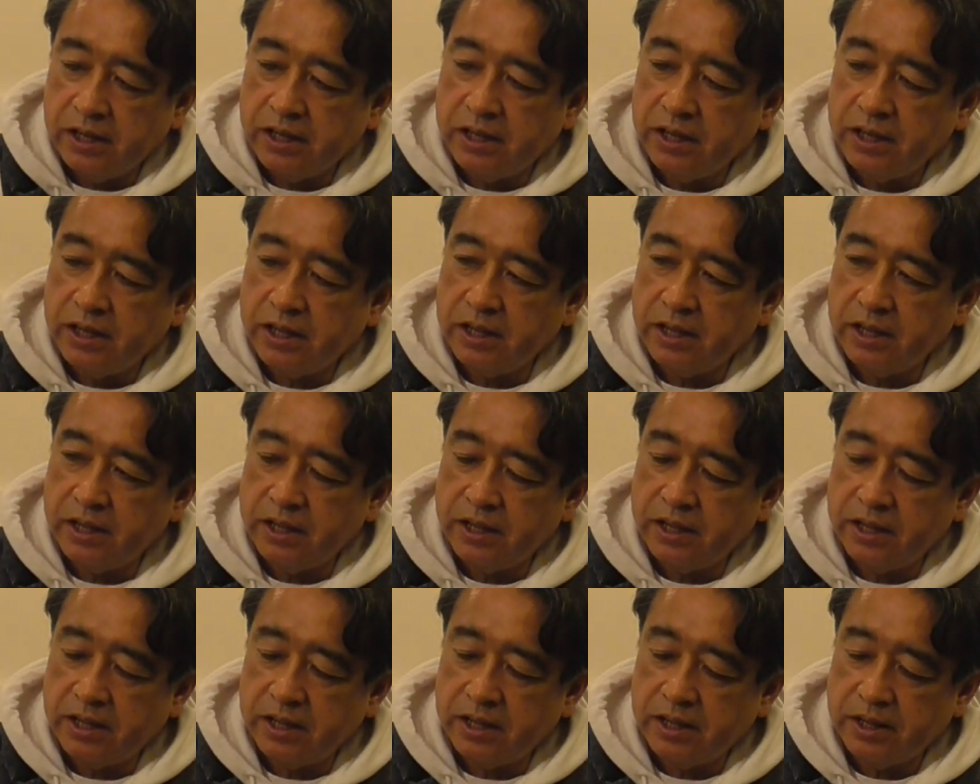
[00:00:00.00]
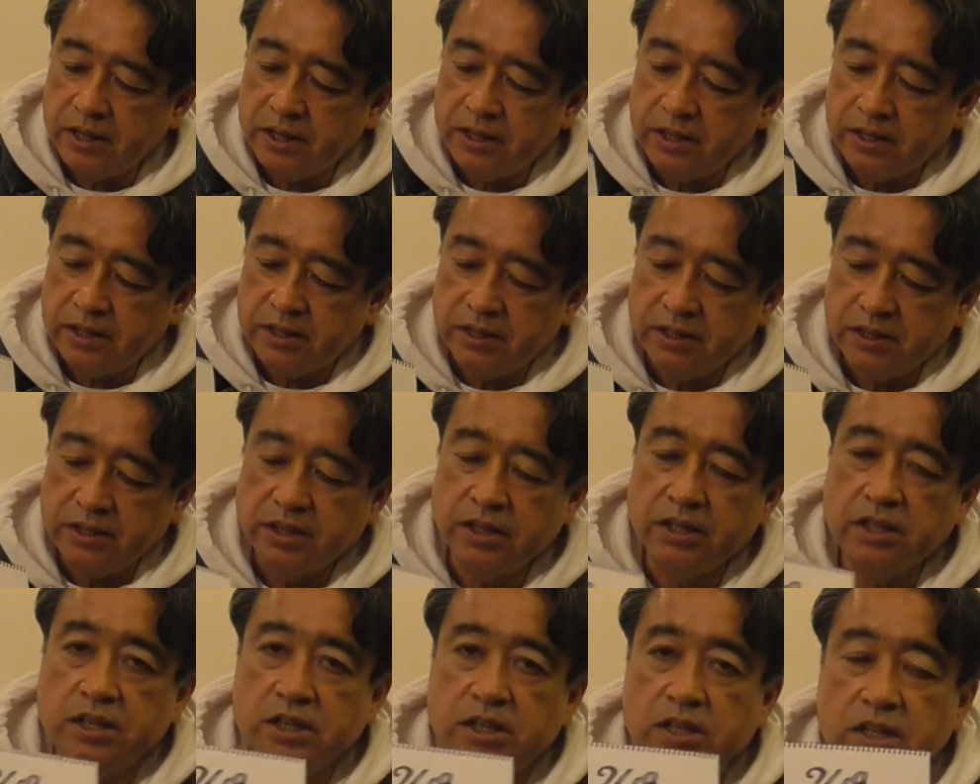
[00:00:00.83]

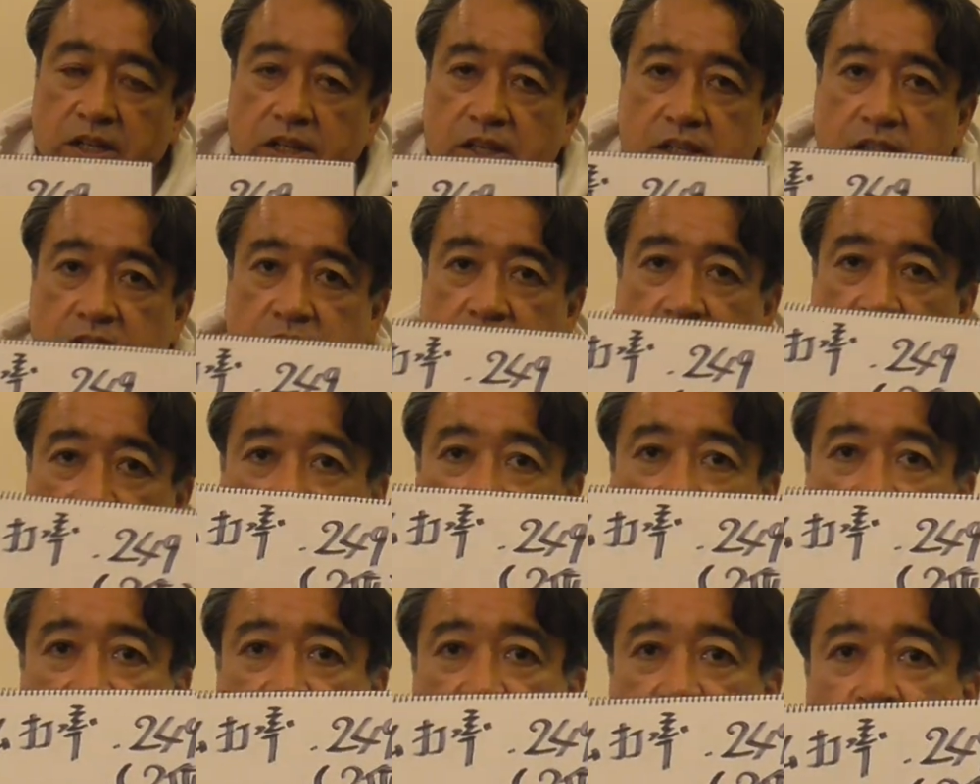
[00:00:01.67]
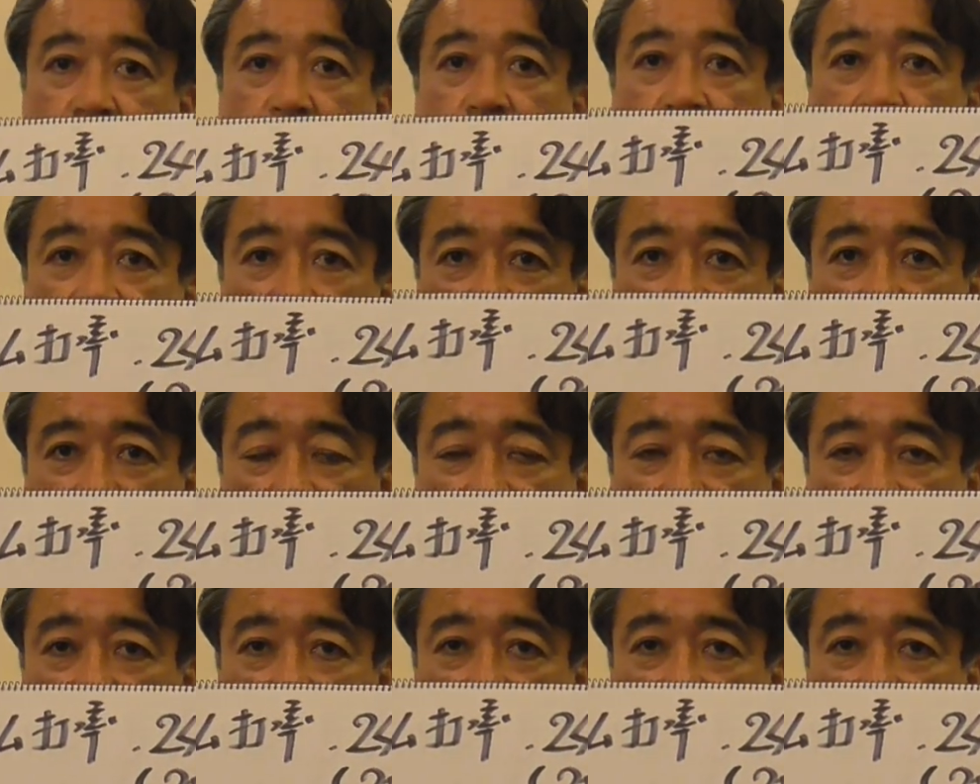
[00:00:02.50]
えー、現状4位ね